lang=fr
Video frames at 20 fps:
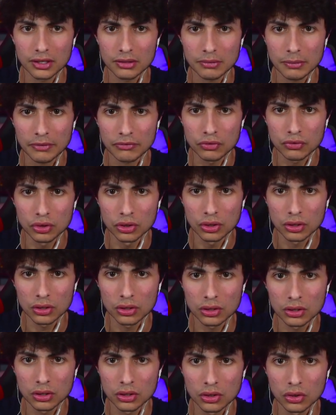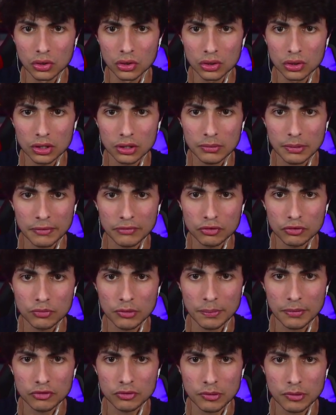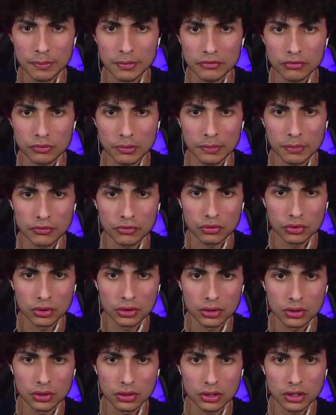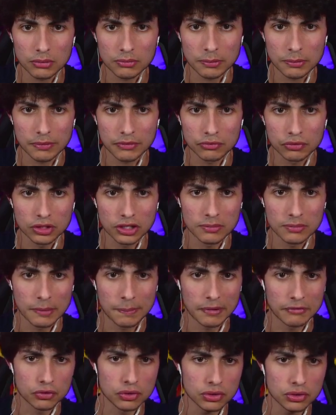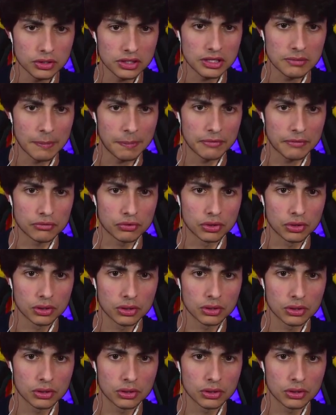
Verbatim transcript: Il m'a pas vu. Oh, il m'a pas vu, il m'a pas vu, il m'a pas vu, il m'a pas vu. Il m'a pas vu, il m'a pas vu, il m'a pas vu.